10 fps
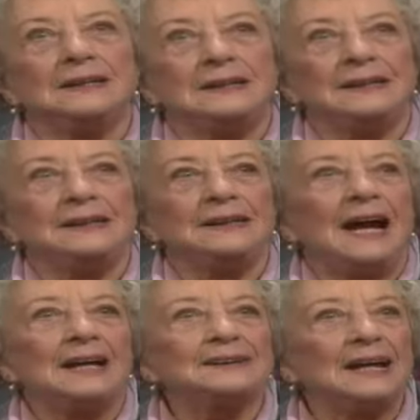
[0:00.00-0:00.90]

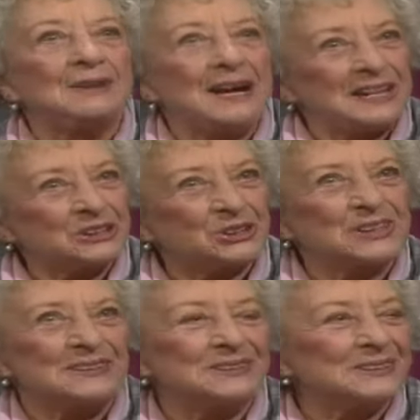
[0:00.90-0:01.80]
Ja, der war
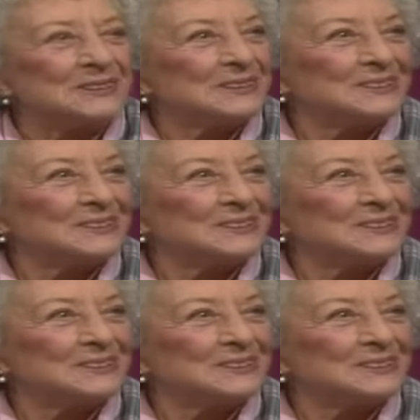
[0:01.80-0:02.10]
erstaunt.